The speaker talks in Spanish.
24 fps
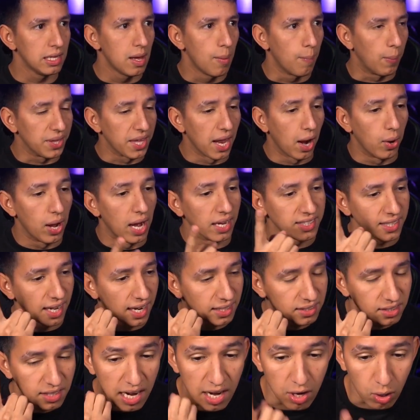Mañana voy a hacer
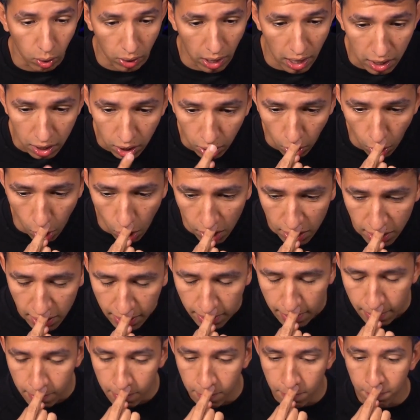stream con el Cloy,
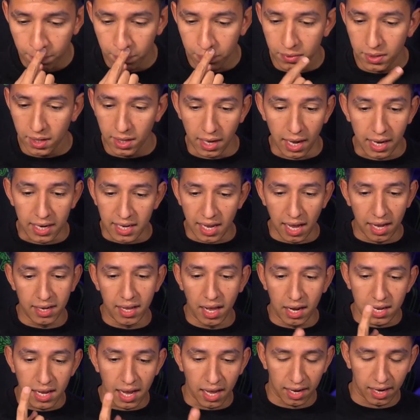en, en,
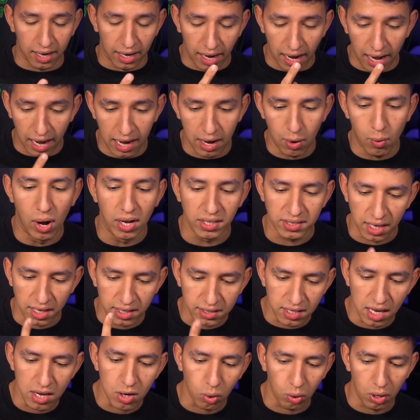el IRL, voy a hacer
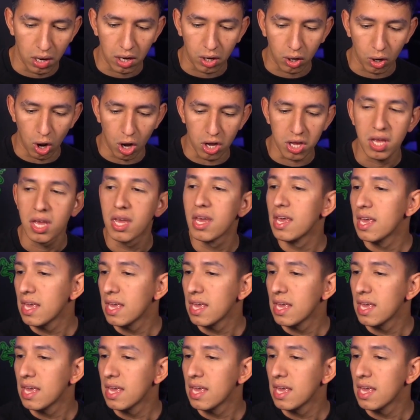stream con el Cloy